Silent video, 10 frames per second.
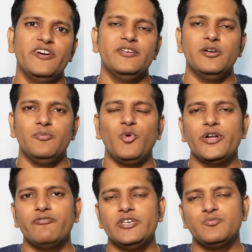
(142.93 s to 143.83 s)
बाई
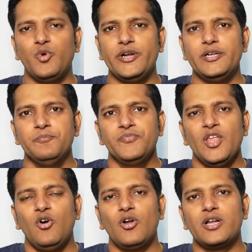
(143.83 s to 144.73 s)
पॉइंट वाइज
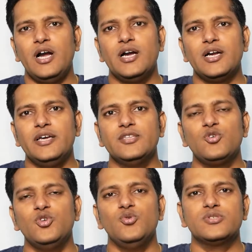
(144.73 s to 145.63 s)
पॉइंट और कहाँ कहाँ
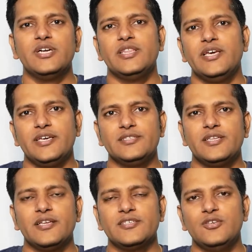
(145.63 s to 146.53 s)
इनको यूज़ करना है किस
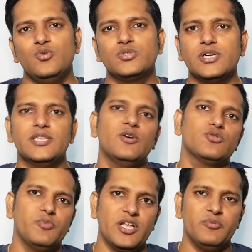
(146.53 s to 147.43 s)
तरह से यूज़ करना है
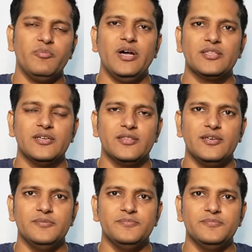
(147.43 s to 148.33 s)
उस बारे में बात करते
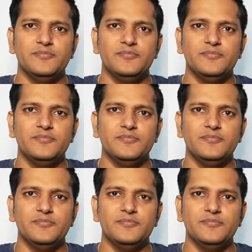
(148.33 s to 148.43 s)
हैं